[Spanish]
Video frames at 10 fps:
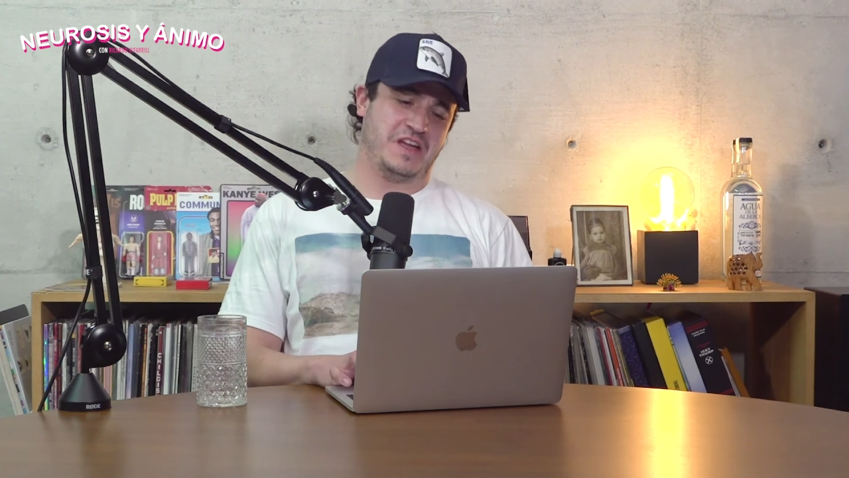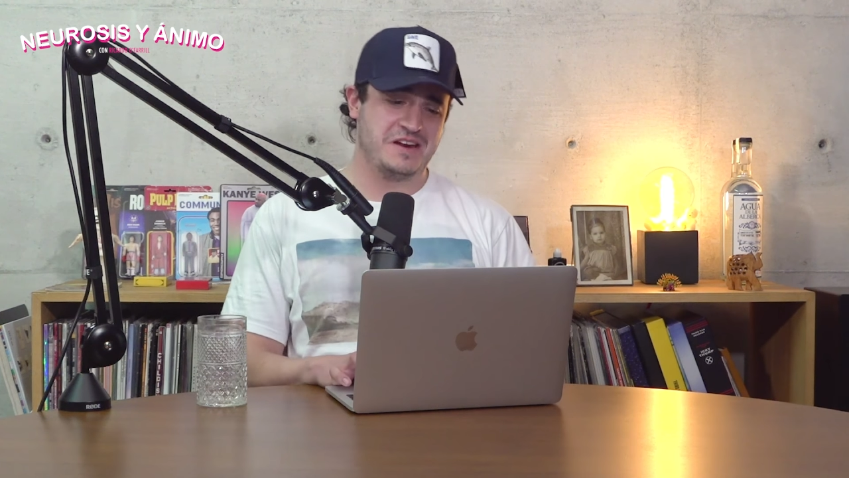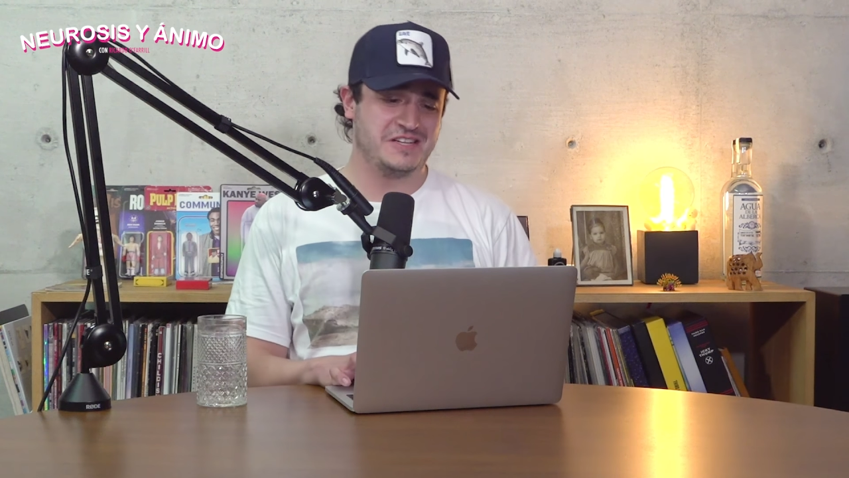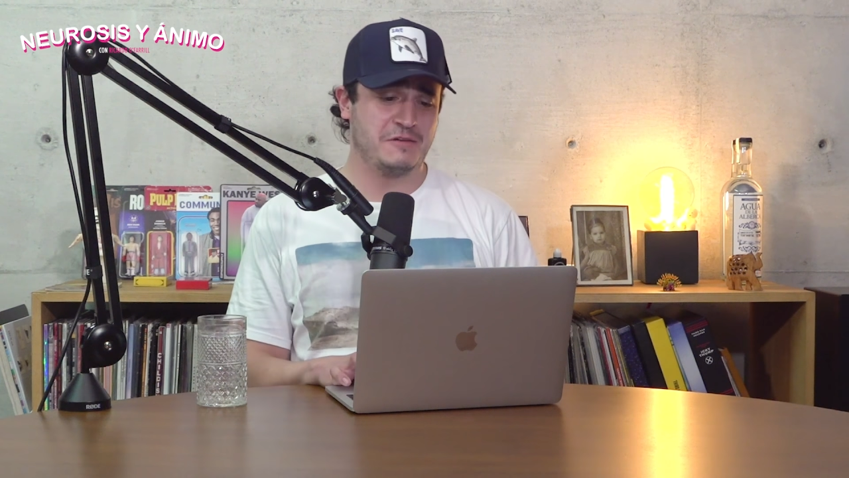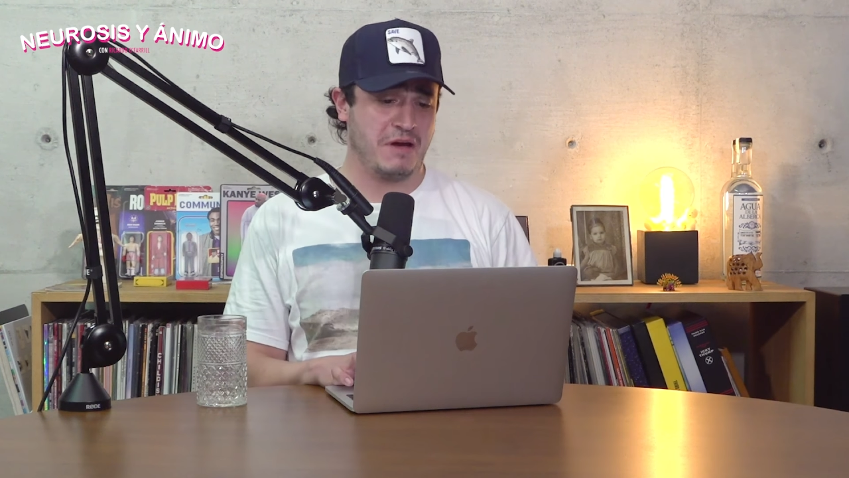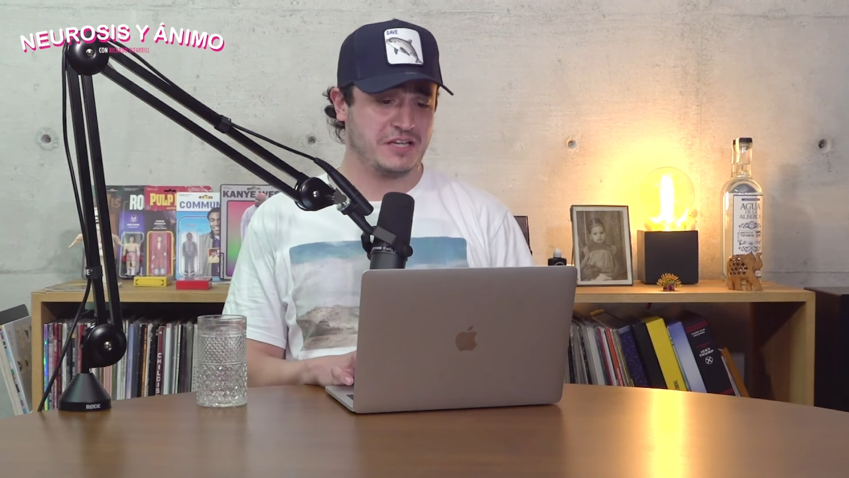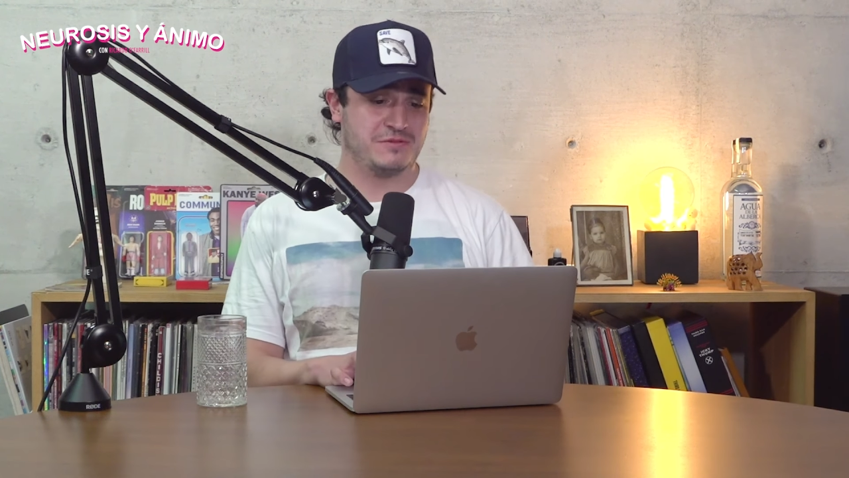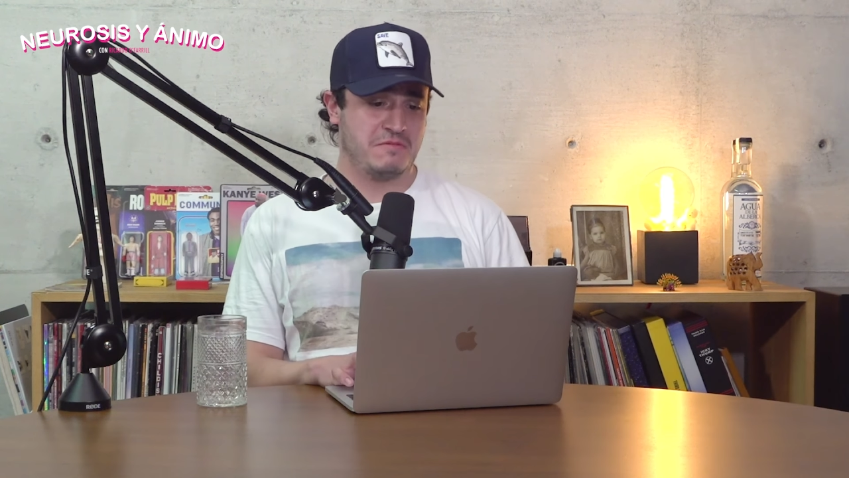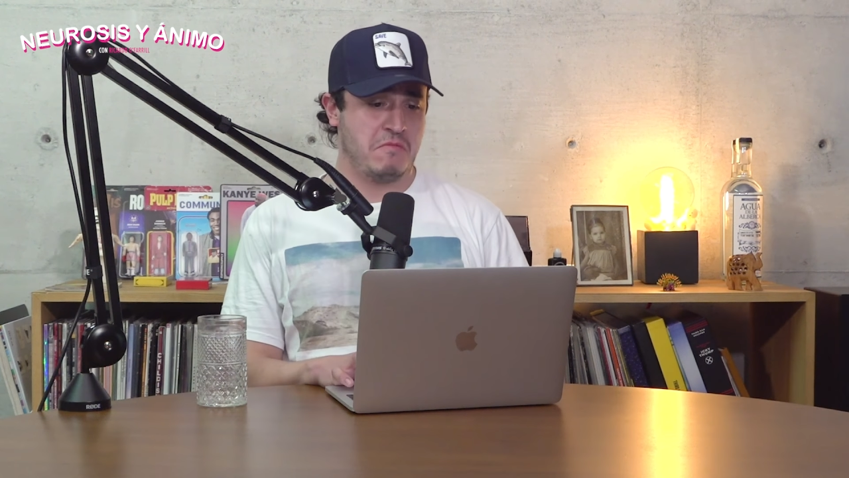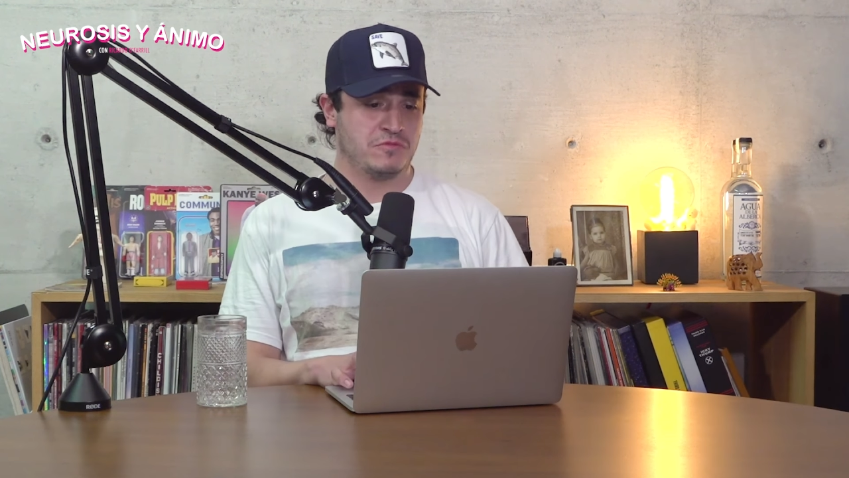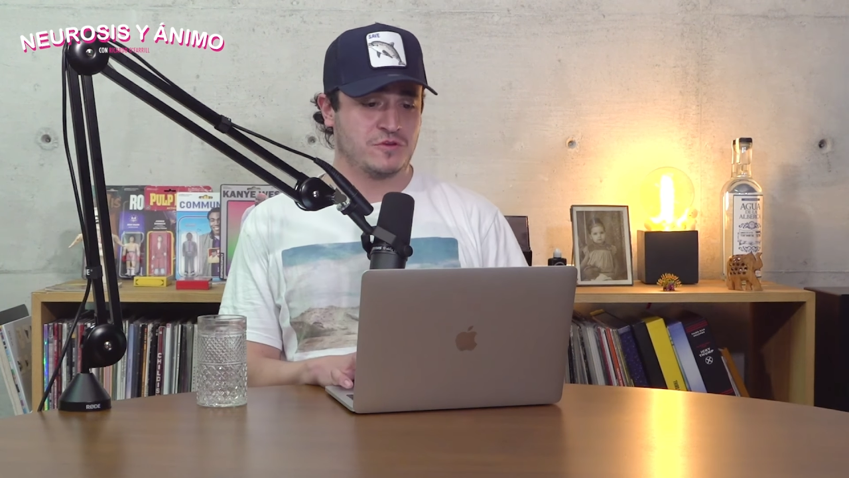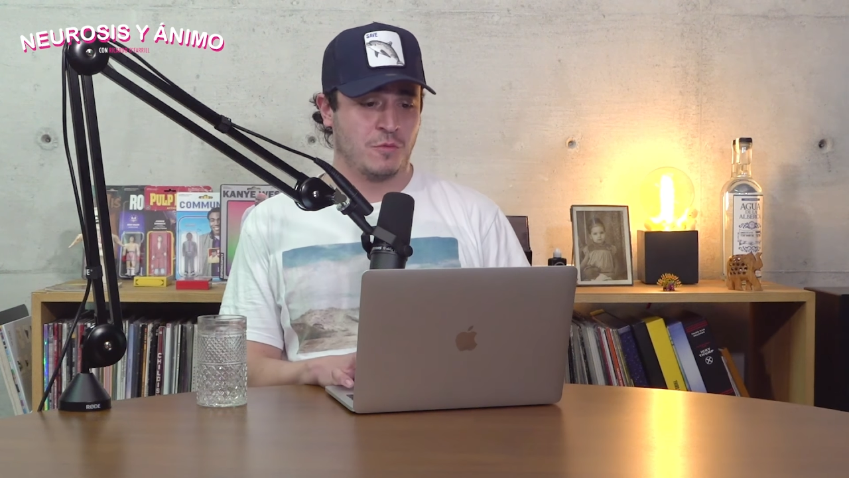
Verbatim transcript: En ese país vivimos.